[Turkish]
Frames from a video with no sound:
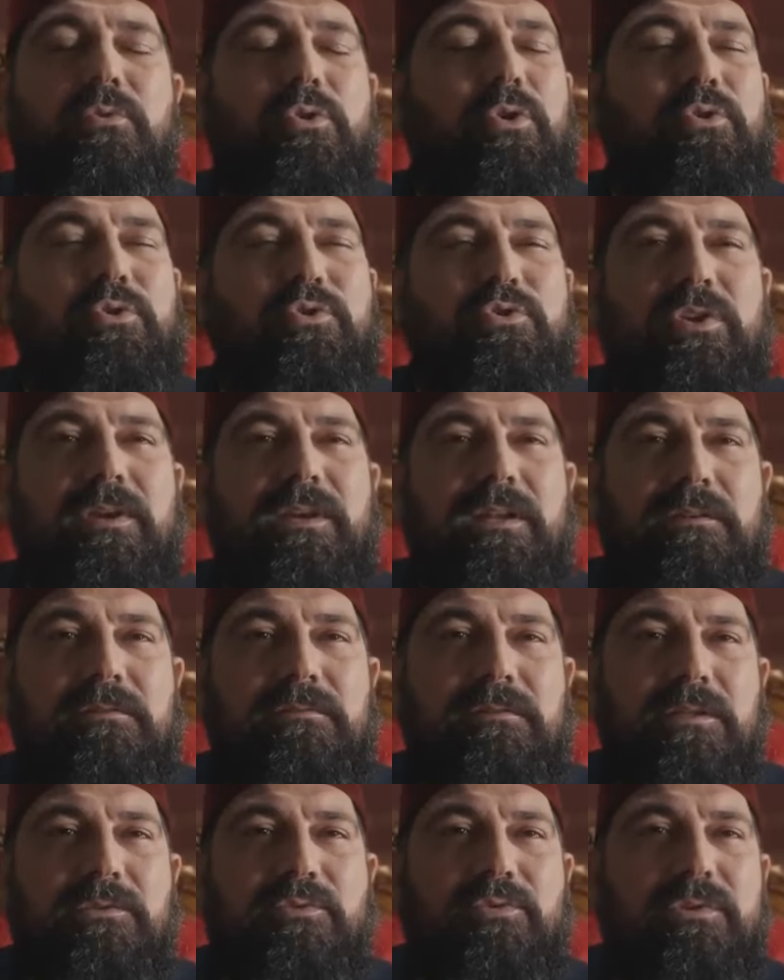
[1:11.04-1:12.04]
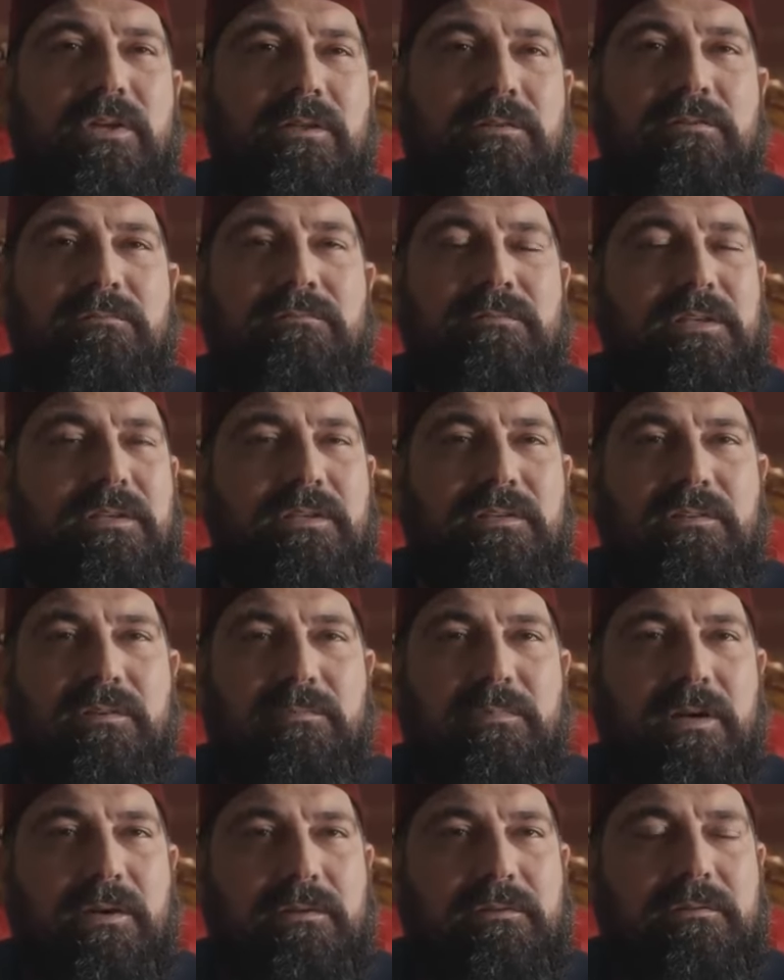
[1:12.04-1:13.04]
Kudüs'ü elinde tutanın
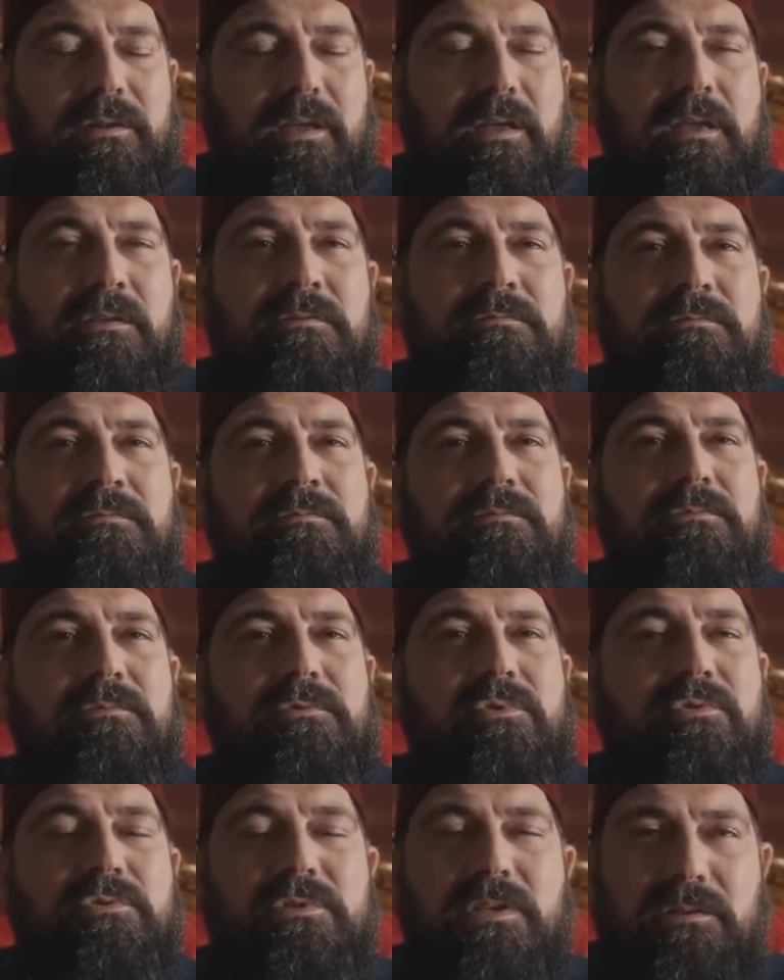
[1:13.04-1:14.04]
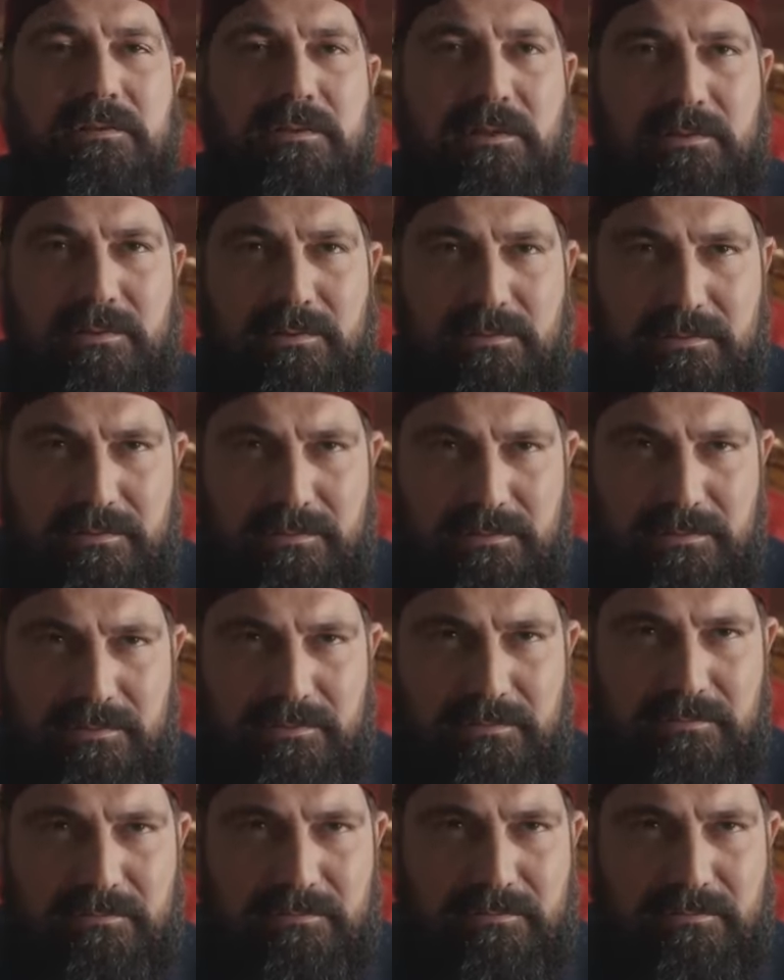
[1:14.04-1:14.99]
itibarı en yüksektedir.